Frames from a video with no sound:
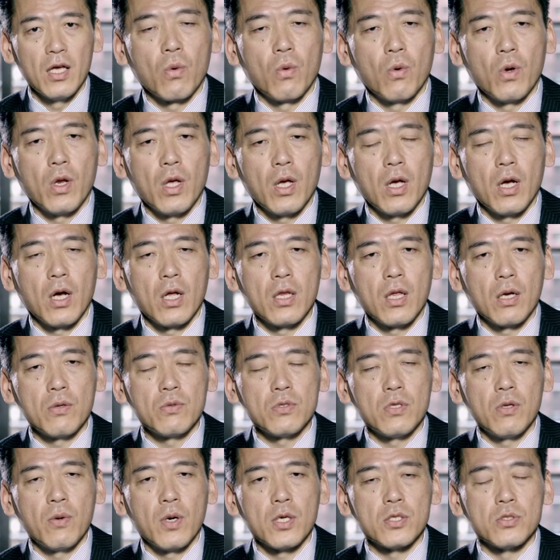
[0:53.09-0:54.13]
これがな
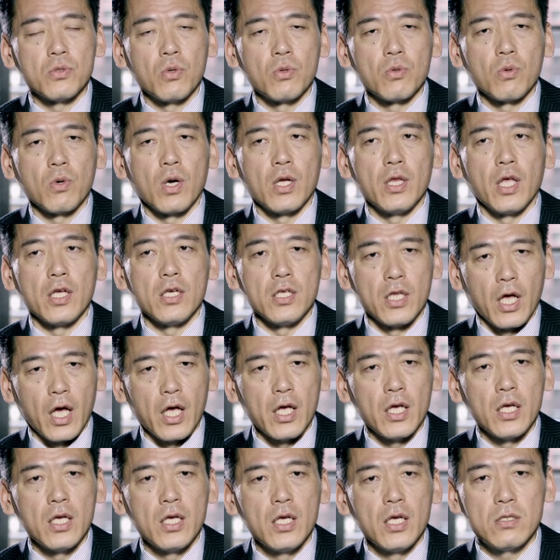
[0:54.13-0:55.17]
くては仕事ができな
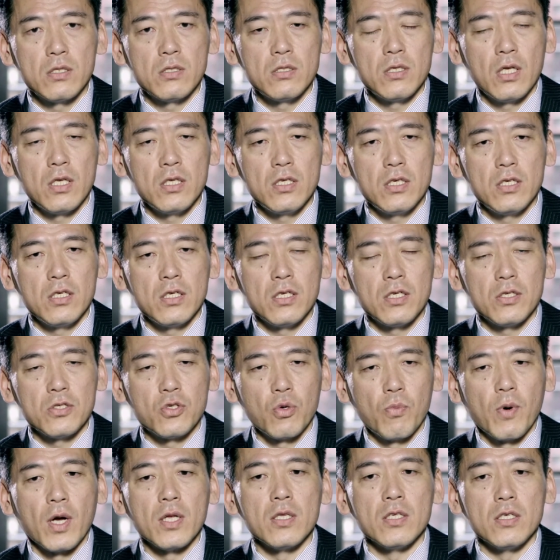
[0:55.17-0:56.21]
い常に
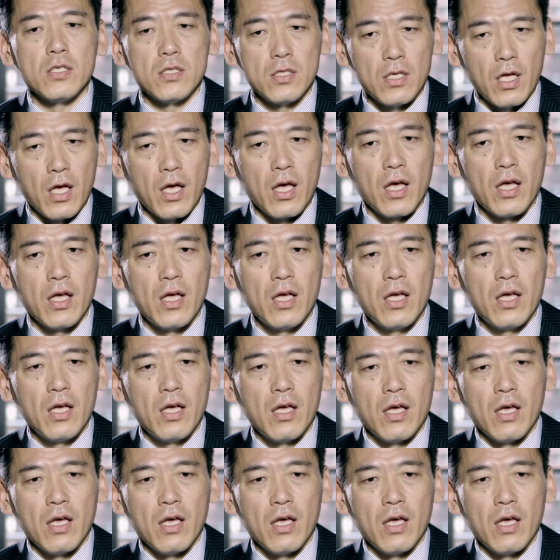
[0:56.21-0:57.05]
そばにいて